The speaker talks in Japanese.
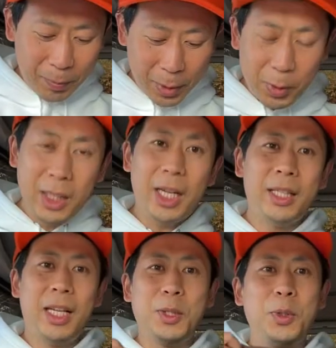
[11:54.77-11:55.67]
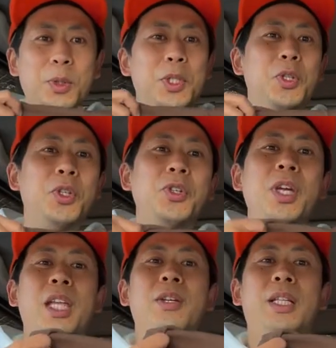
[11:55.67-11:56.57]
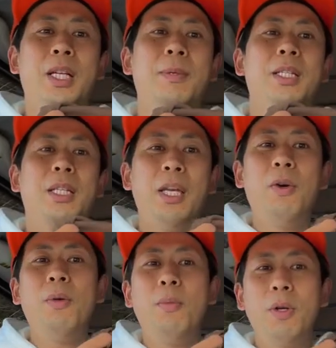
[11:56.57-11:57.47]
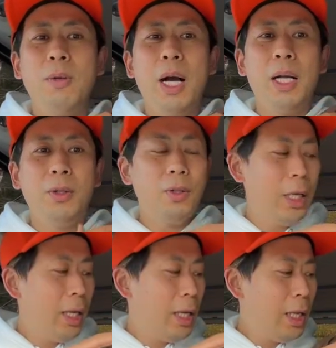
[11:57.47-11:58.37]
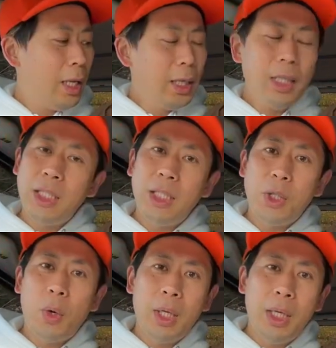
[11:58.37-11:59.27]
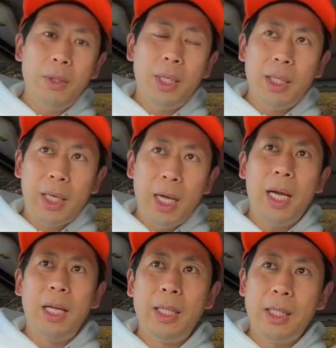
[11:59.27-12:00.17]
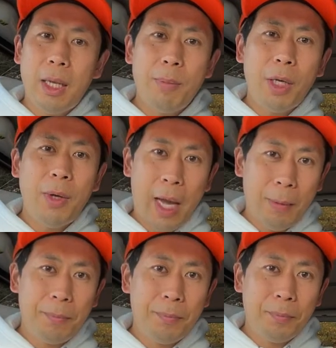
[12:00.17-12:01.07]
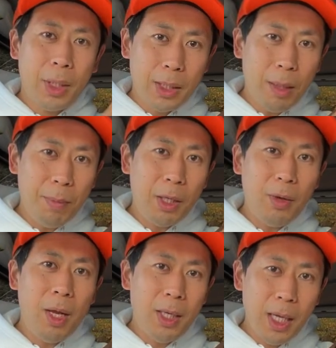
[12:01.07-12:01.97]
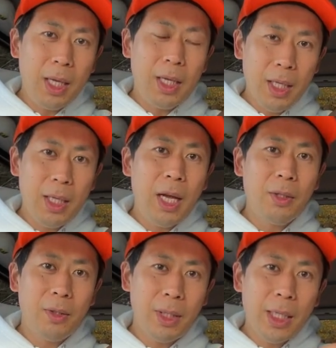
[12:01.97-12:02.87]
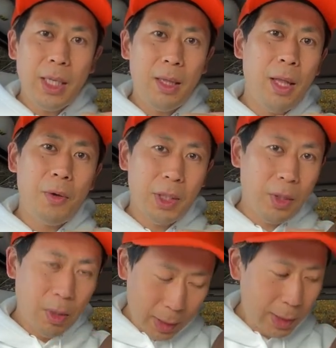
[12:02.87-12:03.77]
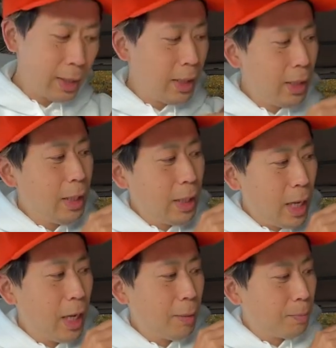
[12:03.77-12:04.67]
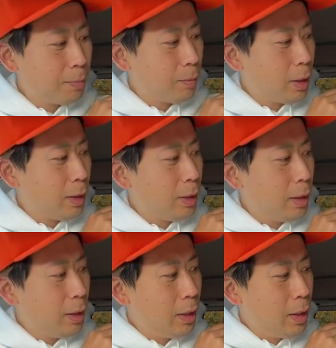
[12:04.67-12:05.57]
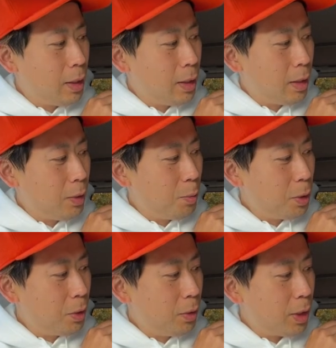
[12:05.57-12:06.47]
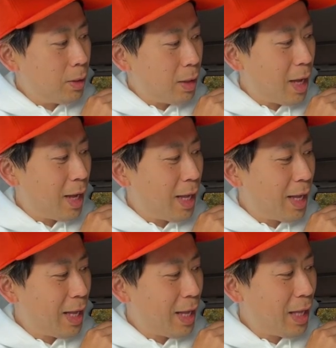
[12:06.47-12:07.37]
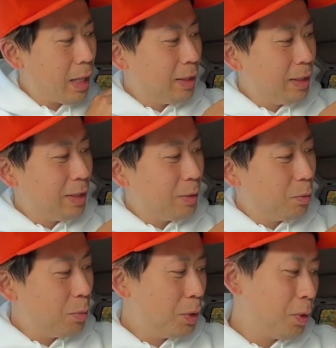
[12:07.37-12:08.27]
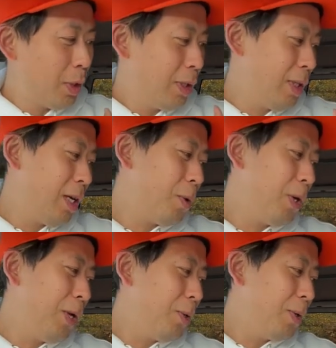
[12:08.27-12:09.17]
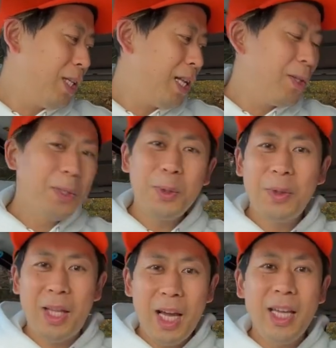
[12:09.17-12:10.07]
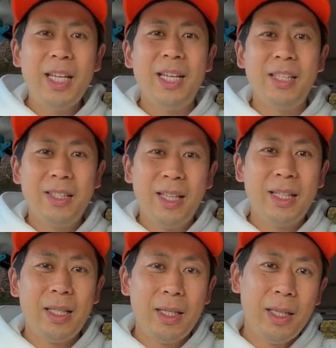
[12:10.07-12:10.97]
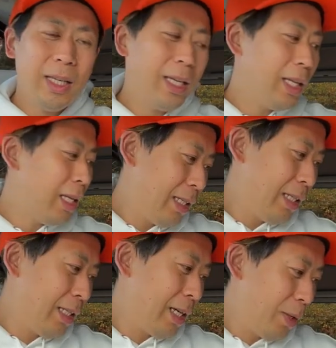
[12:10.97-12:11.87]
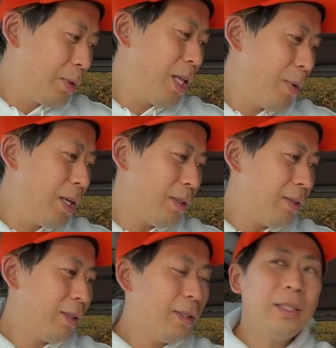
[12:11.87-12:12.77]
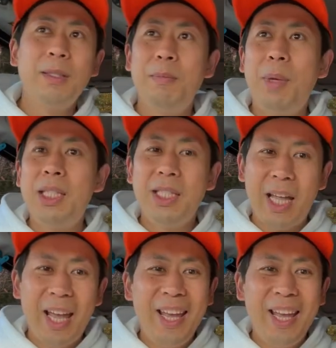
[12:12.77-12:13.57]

売れたら多少の収入源にはなります。基本僕はあの、1商品売れたら300円、300円利益になるような設定をしております。はい。いやー、面白いですね。面白い。いや、これを着てる人と出会いたいですね。可能性はある。街で。